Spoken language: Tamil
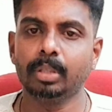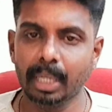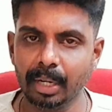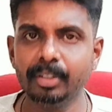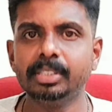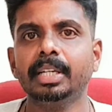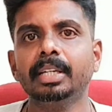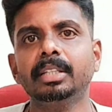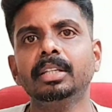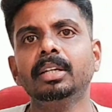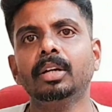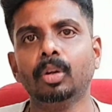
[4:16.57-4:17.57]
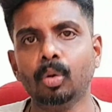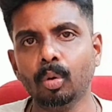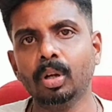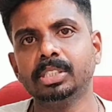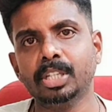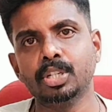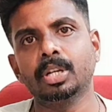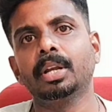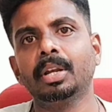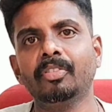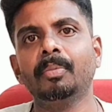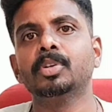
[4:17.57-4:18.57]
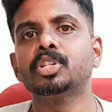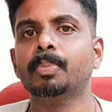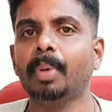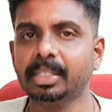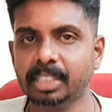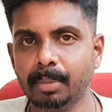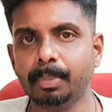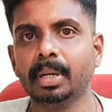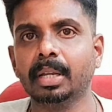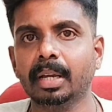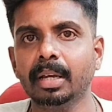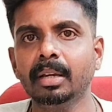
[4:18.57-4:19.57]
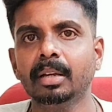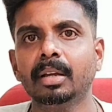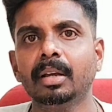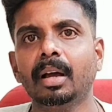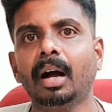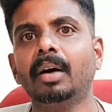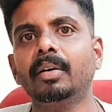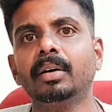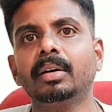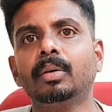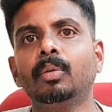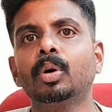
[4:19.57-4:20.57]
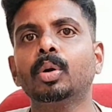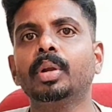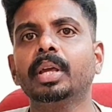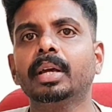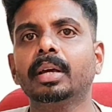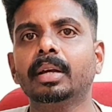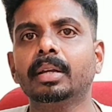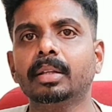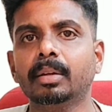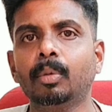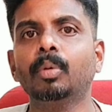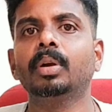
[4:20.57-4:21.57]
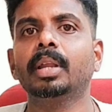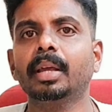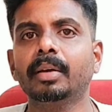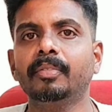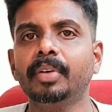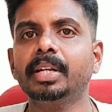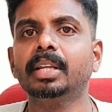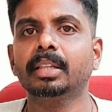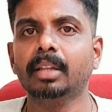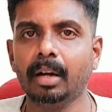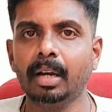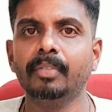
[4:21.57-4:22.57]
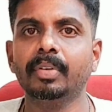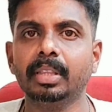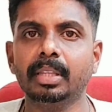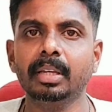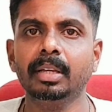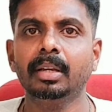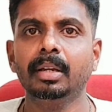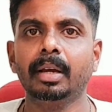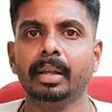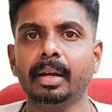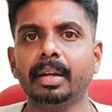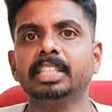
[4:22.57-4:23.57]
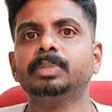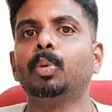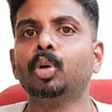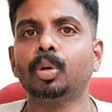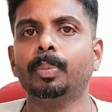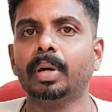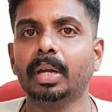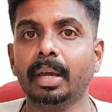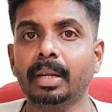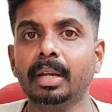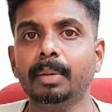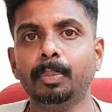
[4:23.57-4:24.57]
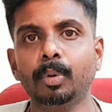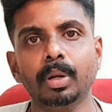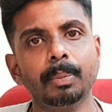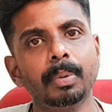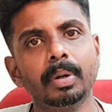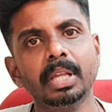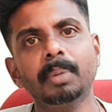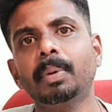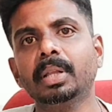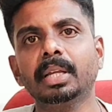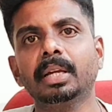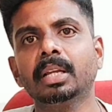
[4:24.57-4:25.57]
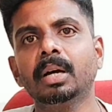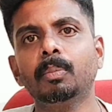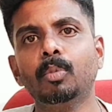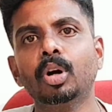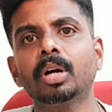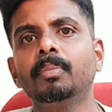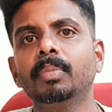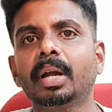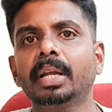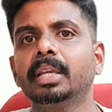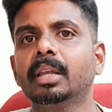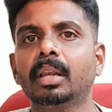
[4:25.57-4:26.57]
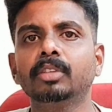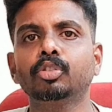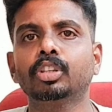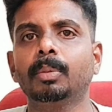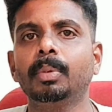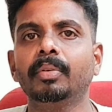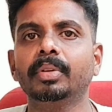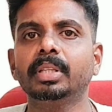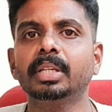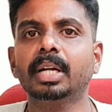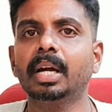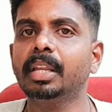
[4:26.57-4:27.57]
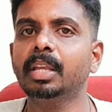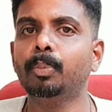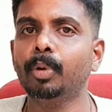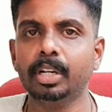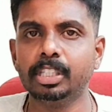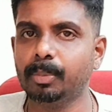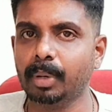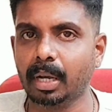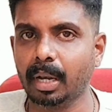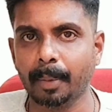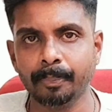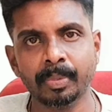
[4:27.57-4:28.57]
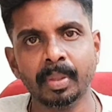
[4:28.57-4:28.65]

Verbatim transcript: தயவு செய்து லோக்கல் ஸ்டேஷனுக்கு இன்ஃபர்மேஷன் பாஸ் ஆன் பண்ணுங்கள் உங்களுடைய உங்களுடைய வீட்டு அந்த ஆண் வந்து என்ன ட்ரெஸ் போட்டிருப்பாரு ஏன்னா இப்போது இப்போதைக்கு பார்த்தீங்கன்னா முகம் கையெல்லாம் சுத்தமாக வந்து கருகி போயிடுச்சு மக்களே